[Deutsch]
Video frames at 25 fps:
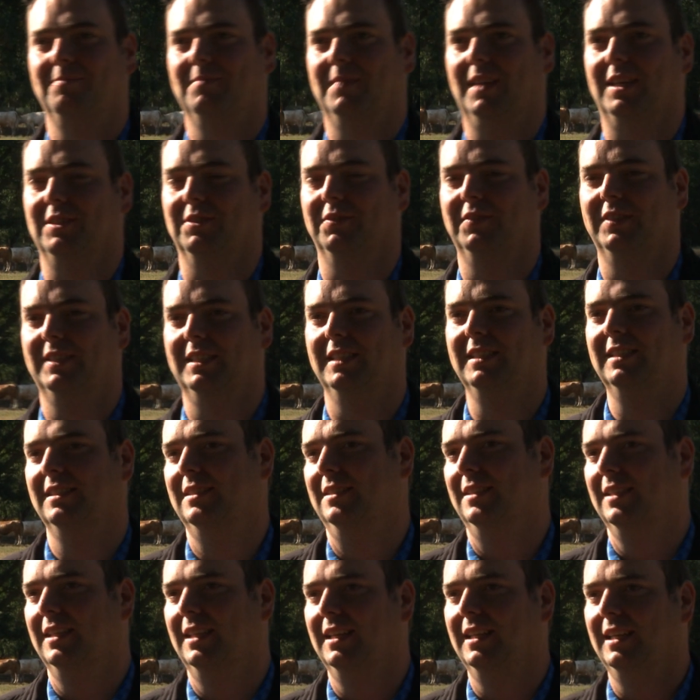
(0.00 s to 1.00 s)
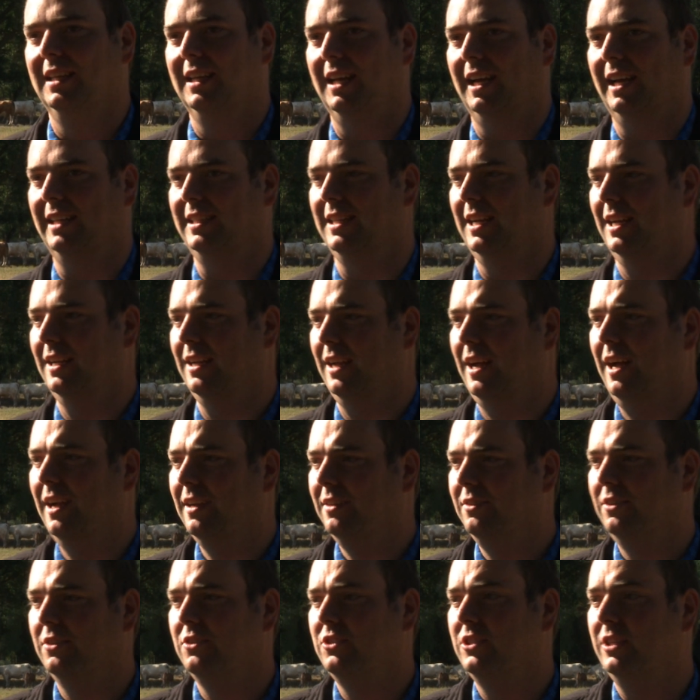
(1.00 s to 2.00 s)
Also wir sind eine
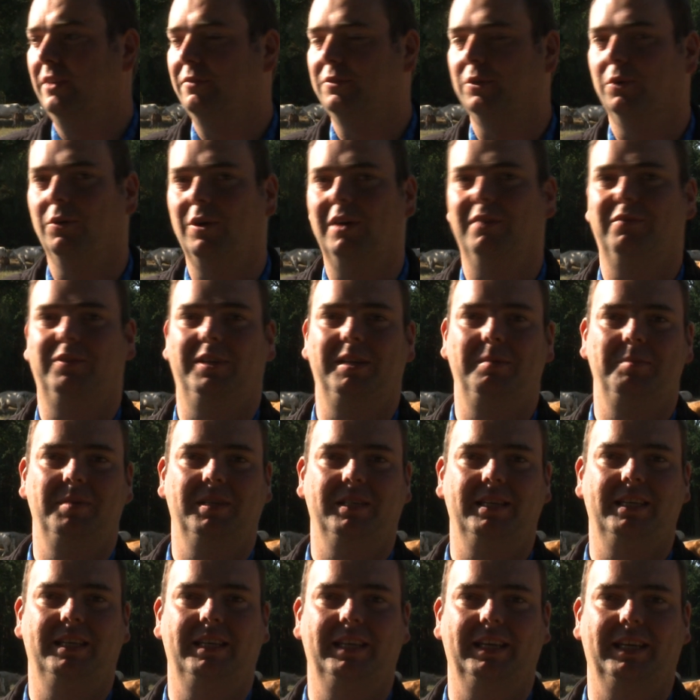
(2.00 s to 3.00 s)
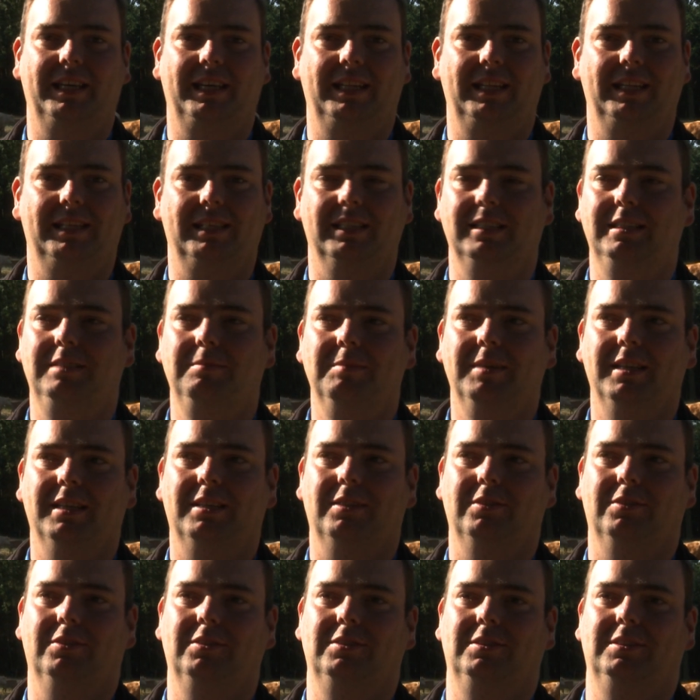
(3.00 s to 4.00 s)
Agrargenossenschaft Hoher Fleming EG Redeke Niemek
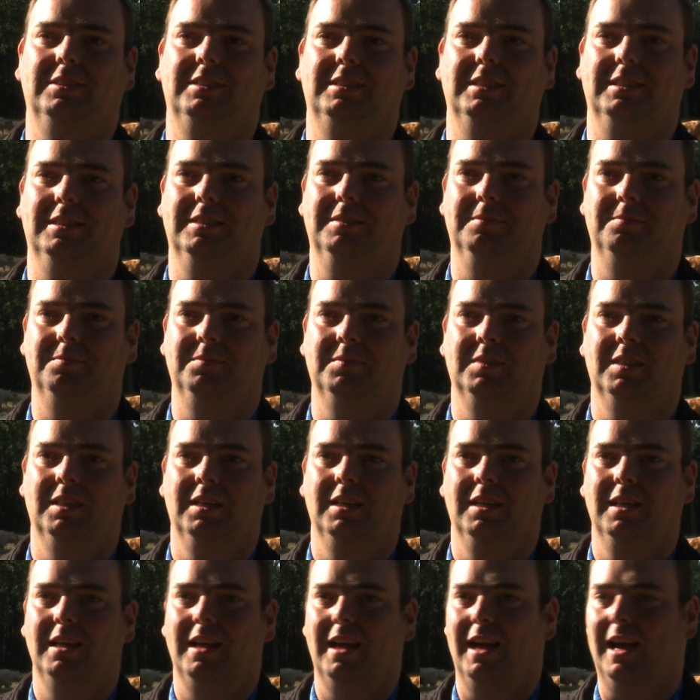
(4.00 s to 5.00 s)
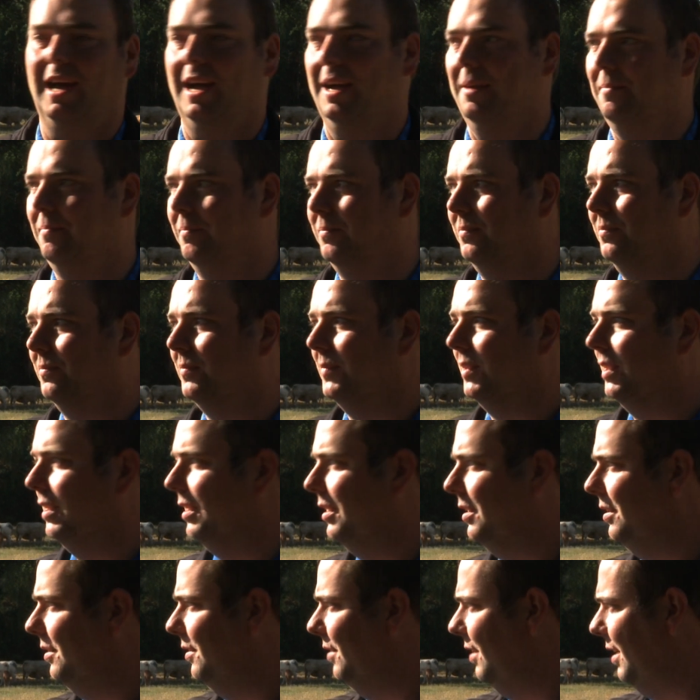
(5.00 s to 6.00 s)
und ähm, haben
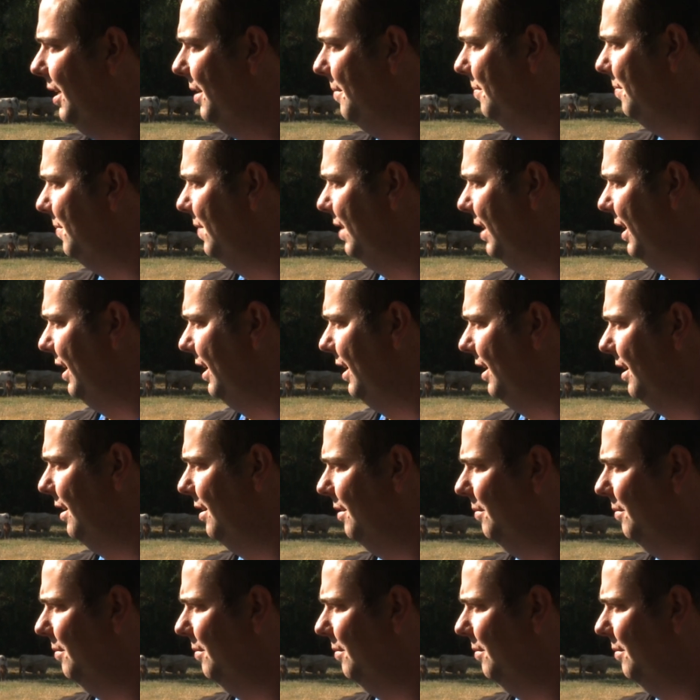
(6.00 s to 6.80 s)
neben der